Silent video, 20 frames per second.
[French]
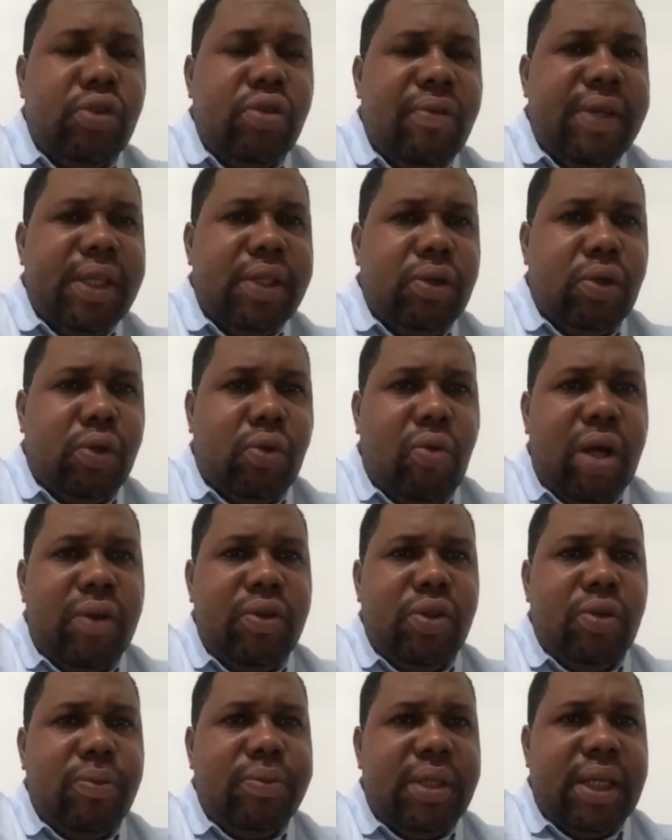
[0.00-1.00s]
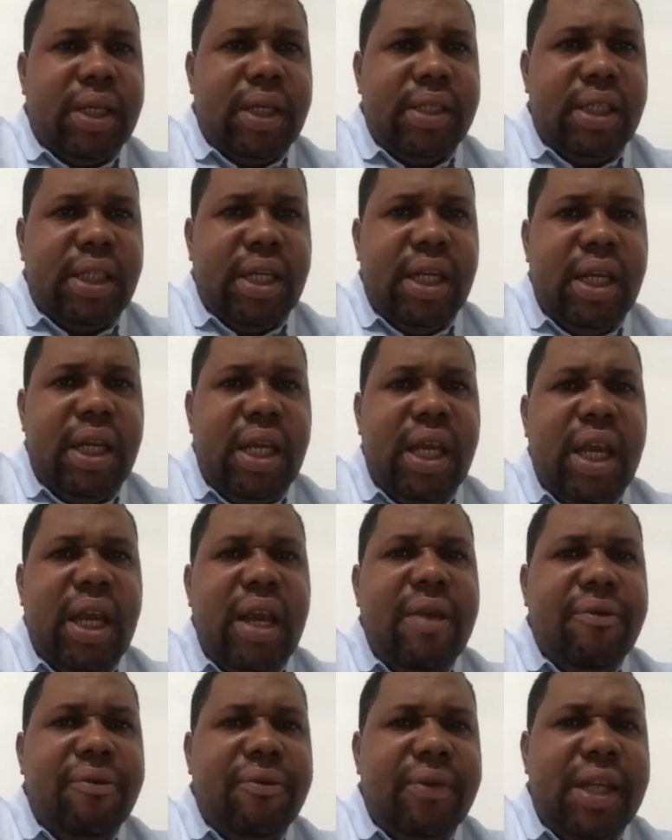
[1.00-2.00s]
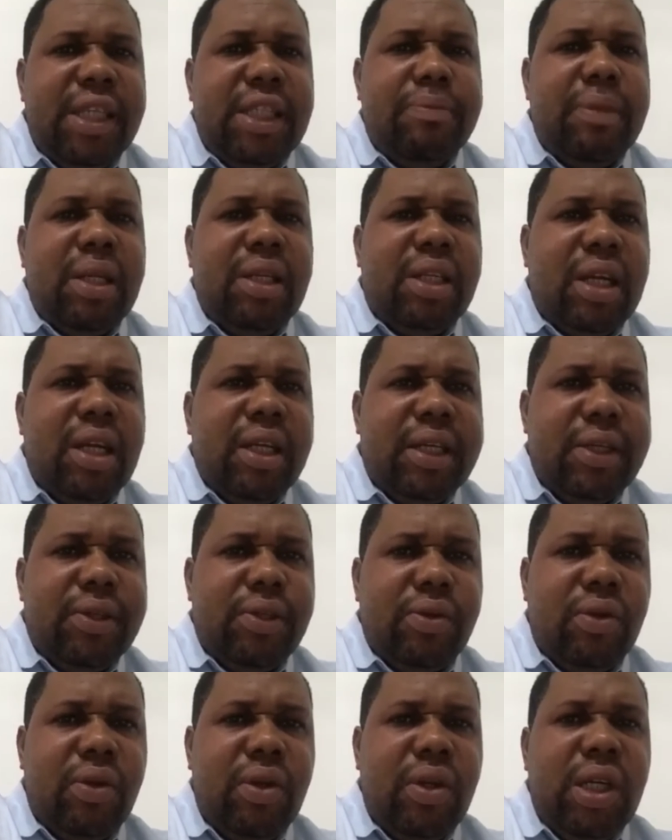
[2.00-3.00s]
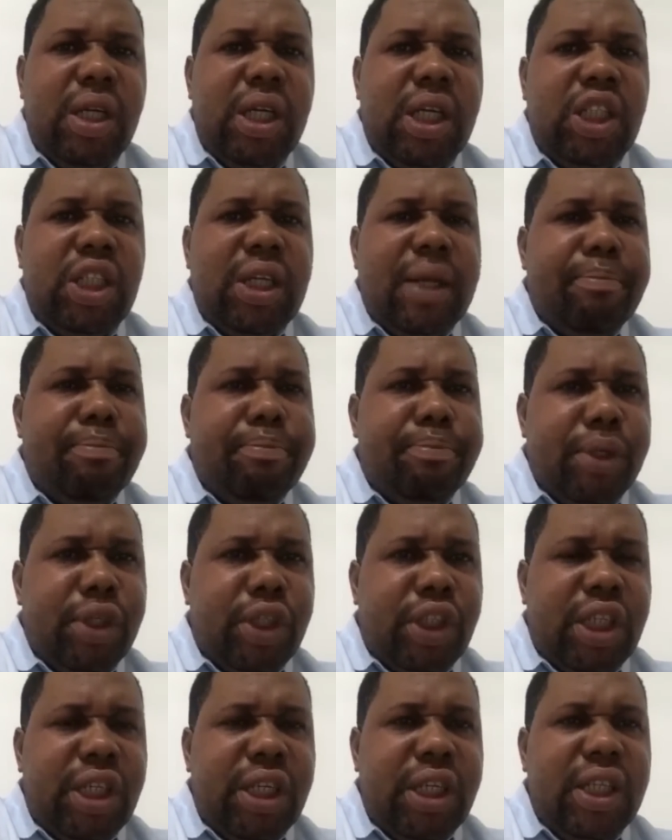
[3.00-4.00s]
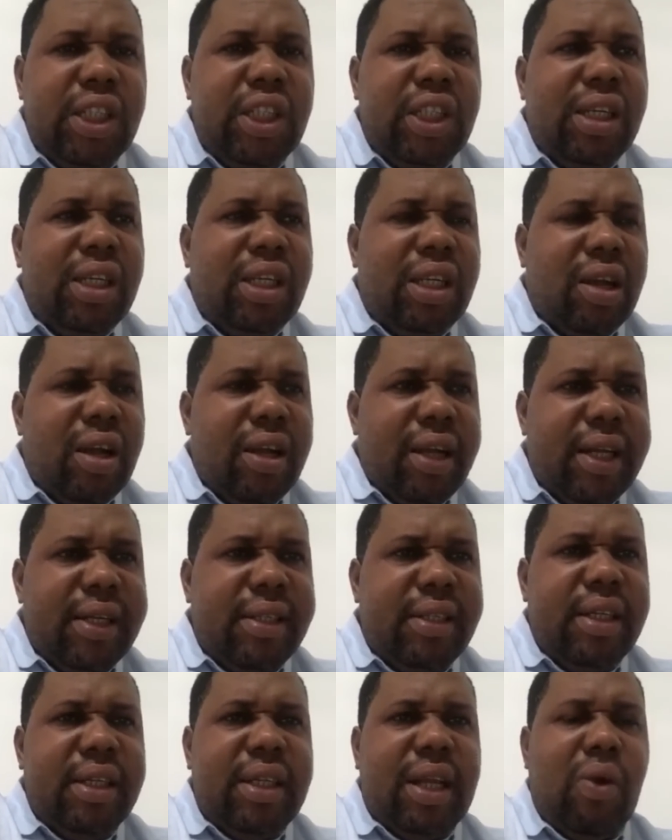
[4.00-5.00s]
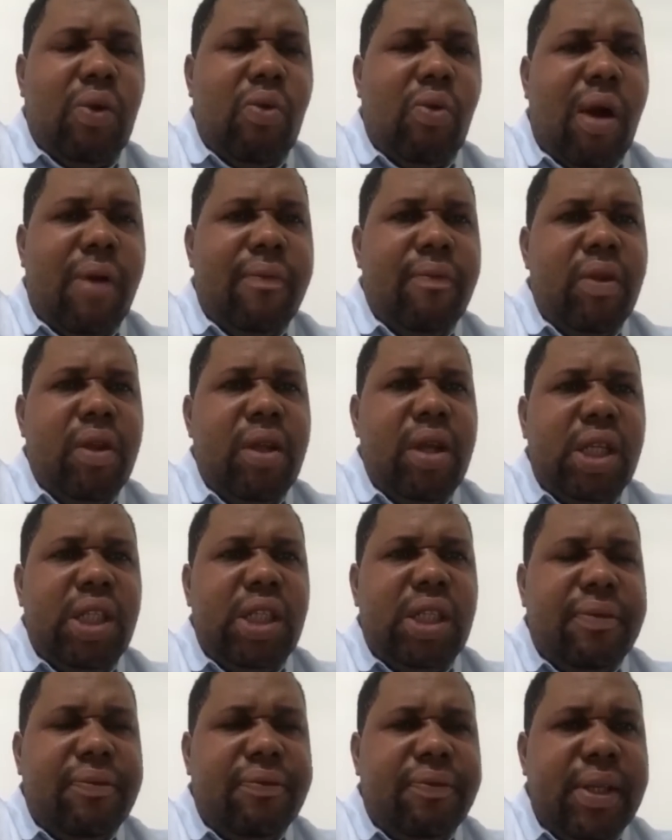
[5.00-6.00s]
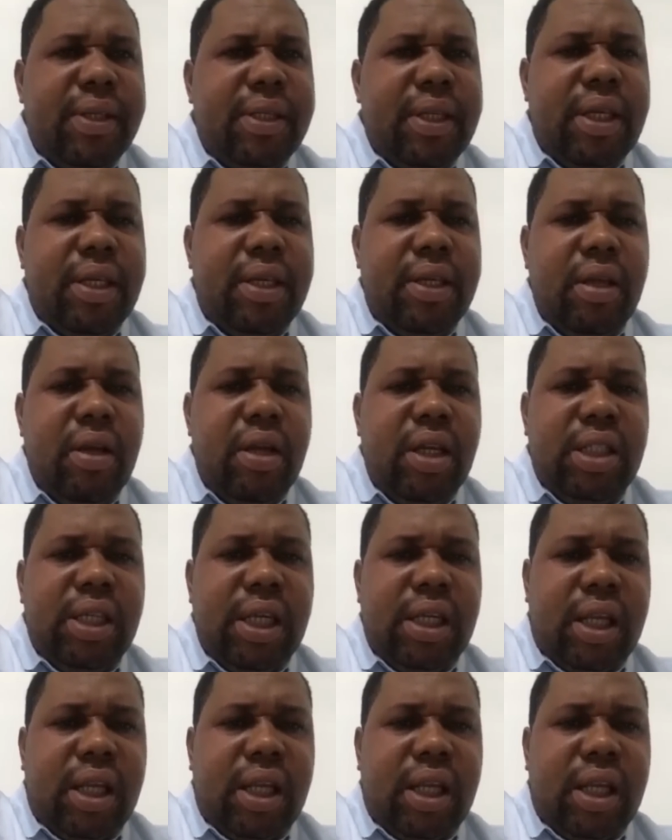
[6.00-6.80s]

c'est le verset 3 du psaume 51. Efface mes transgressions. J'ai péché, j'ai transgressé ta loi. J'ai fait ce qui, j'ai